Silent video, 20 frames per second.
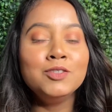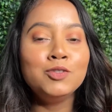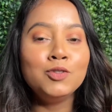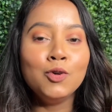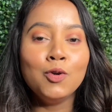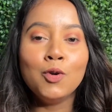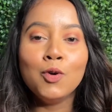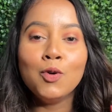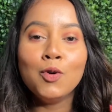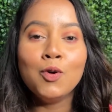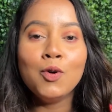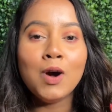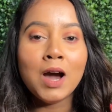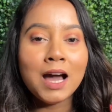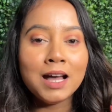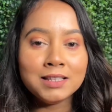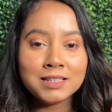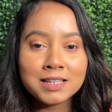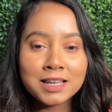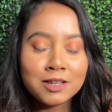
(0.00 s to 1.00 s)
তো
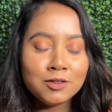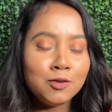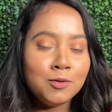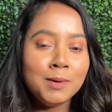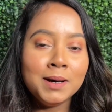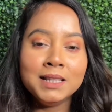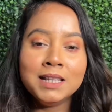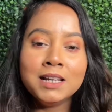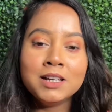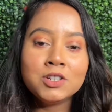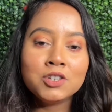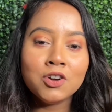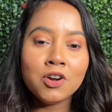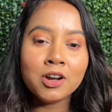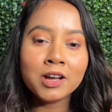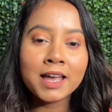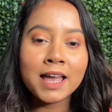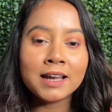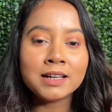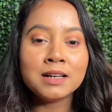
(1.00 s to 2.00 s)
আজকে তোমাদের
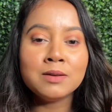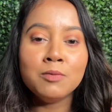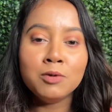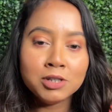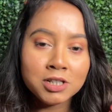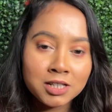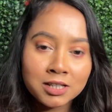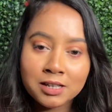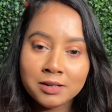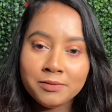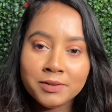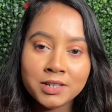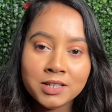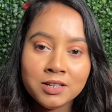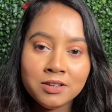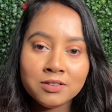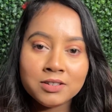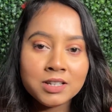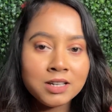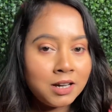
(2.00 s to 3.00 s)
সঙ্গে একটা মজাদার
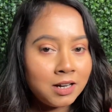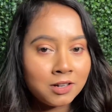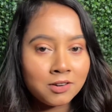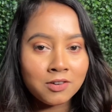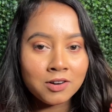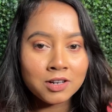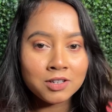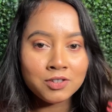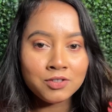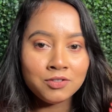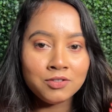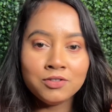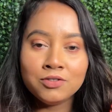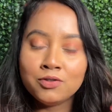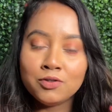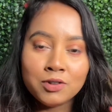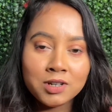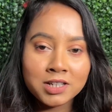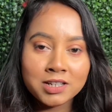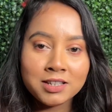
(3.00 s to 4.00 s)
ভিডিও শেয়ার করার জন্য
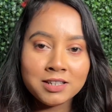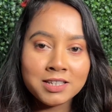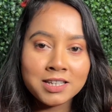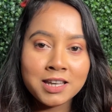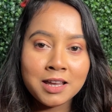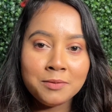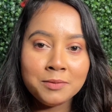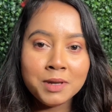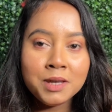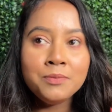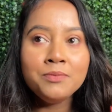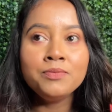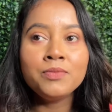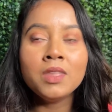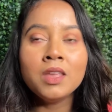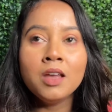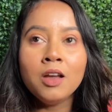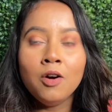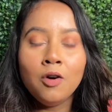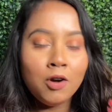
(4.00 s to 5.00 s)
চলে এসেছি আমি
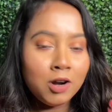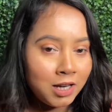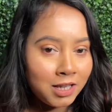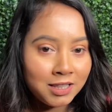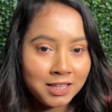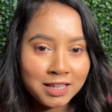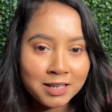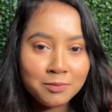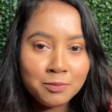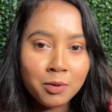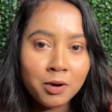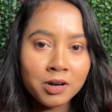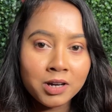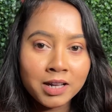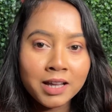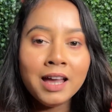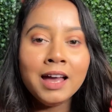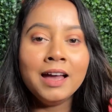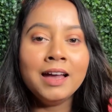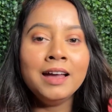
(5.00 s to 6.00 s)
অনেক দিন পরে
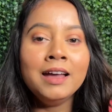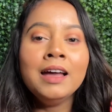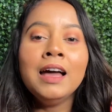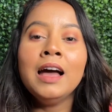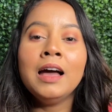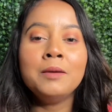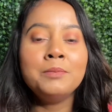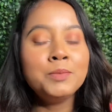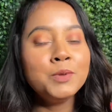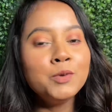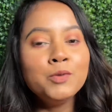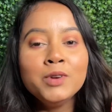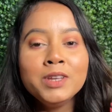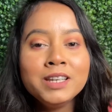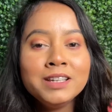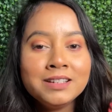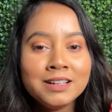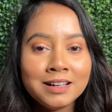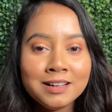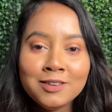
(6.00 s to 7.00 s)
হ্যাঁ হ্যাপি
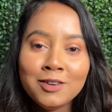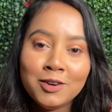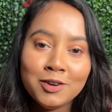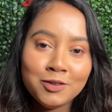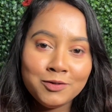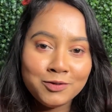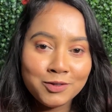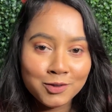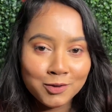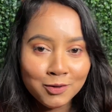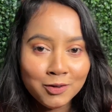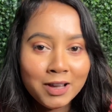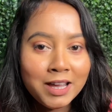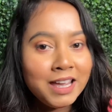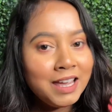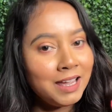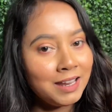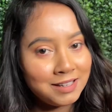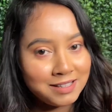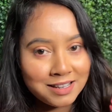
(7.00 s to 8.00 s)
উইন্টার অল অফ ইউ
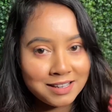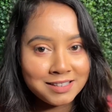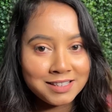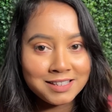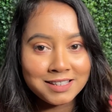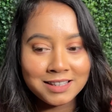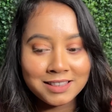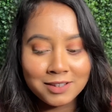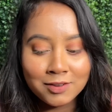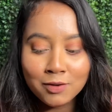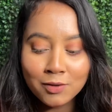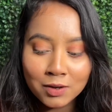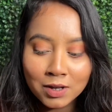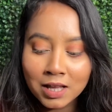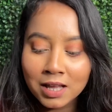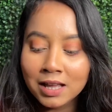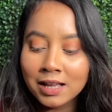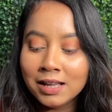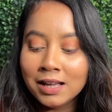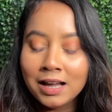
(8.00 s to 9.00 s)
এর সাথে সাথেও
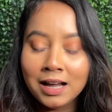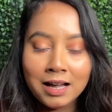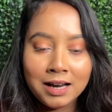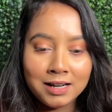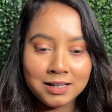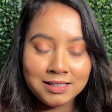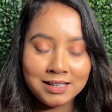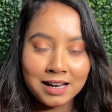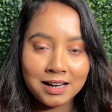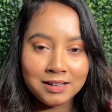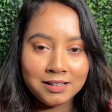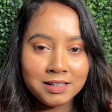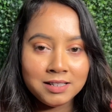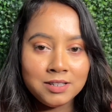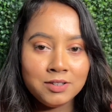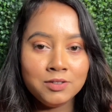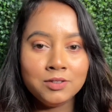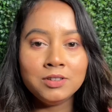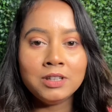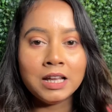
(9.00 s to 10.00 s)
আর ঠান্ডা
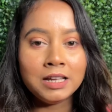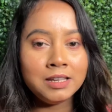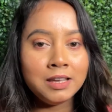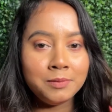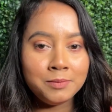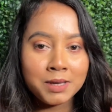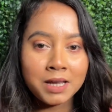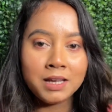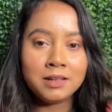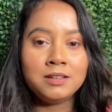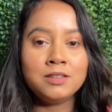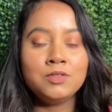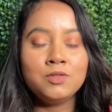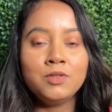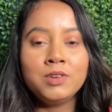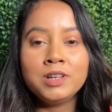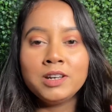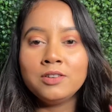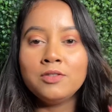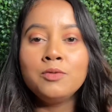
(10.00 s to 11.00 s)
যেহেতু তাই আমি একটা
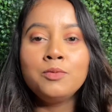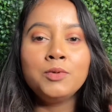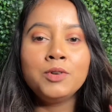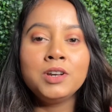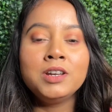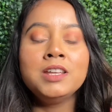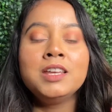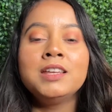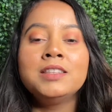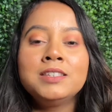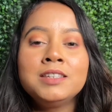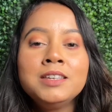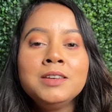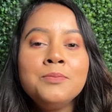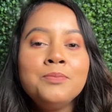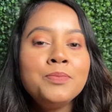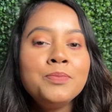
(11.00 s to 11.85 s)
সোয়েটারও পরে নিয়েছি